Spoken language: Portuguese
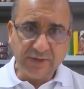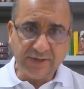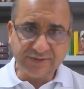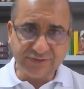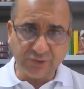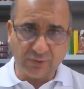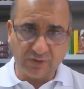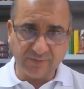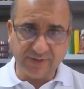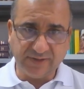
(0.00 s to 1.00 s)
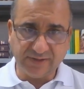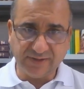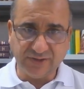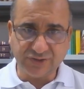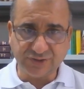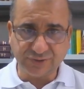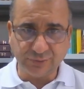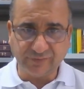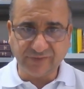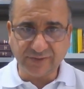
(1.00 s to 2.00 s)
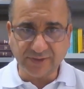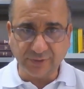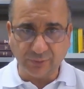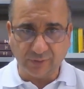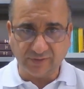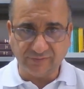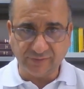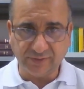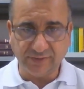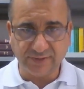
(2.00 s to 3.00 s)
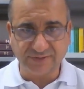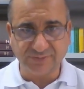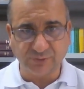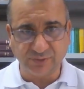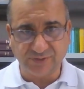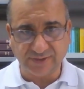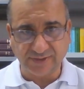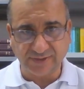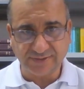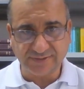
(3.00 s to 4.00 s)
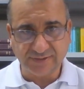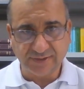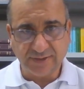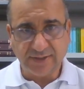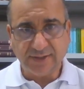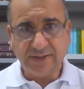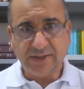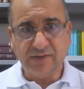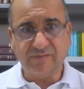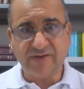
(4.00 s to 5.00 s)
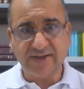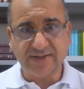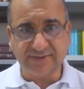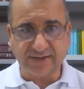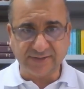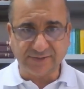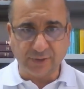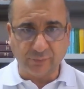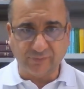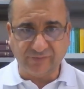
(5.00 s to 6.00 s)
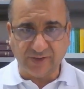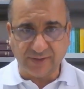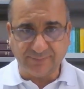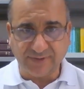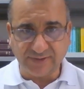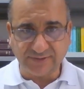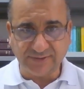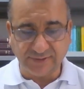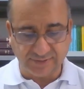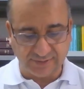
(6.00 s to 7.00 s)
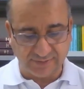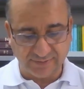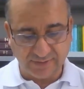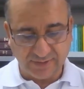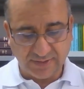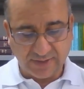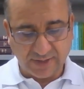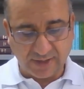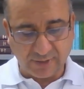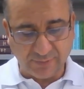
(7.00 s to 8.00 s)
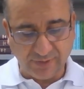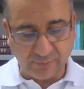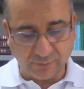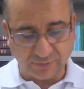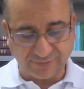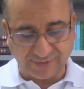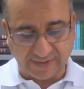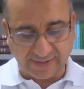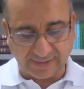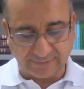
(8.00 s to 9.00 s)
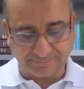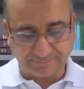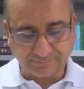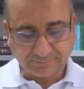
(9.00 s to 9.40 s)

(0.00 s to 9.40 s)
este homem que deixa as 99 nas montanhas e vai atrás da ovelha perdida, ao encontrá-la,